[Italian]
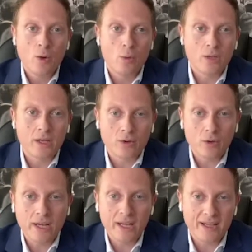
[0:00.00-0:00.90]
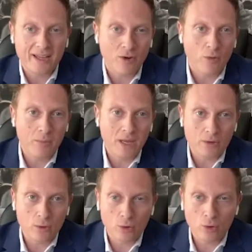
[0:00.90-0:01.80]
Un errore che
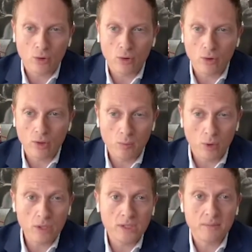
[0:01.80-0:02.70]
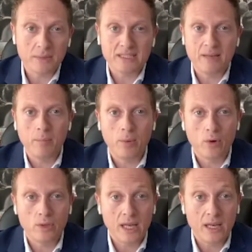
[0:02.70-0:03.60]
commettono in molti, per
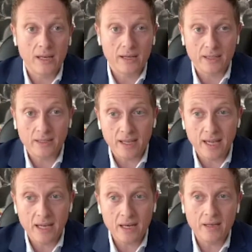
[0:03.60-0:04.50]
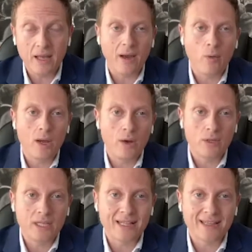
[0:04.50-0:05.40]
esempio nel retail, è quello
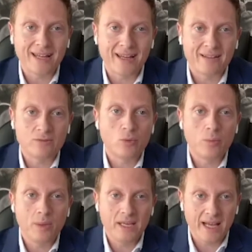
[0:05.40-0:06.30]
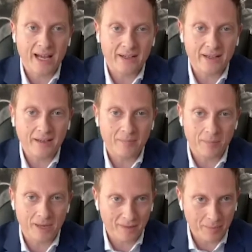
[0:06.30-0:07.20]
di andare a duplicare
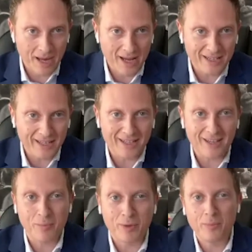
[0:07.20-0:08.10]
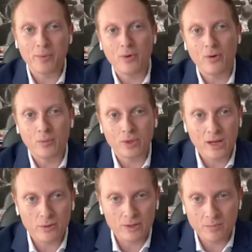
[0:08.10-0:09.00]
pari pari il proprio modello di